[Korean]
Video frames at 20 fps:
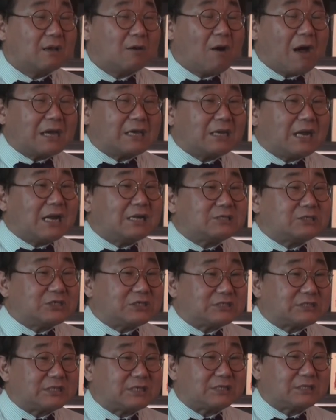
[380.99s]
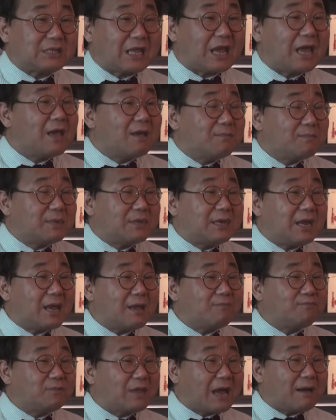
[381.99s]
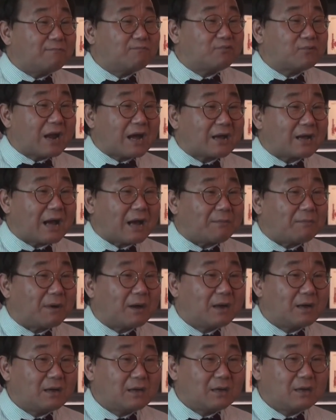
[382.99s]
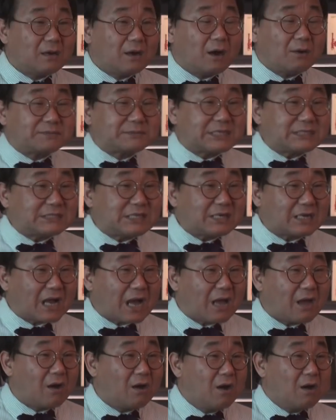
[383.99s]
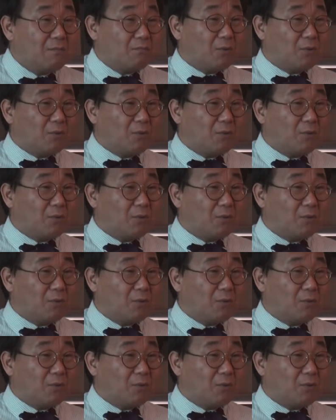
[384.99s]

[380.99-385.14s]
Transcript: 확인할 수 있을 때 미래에 대한 불안감 없어질까요?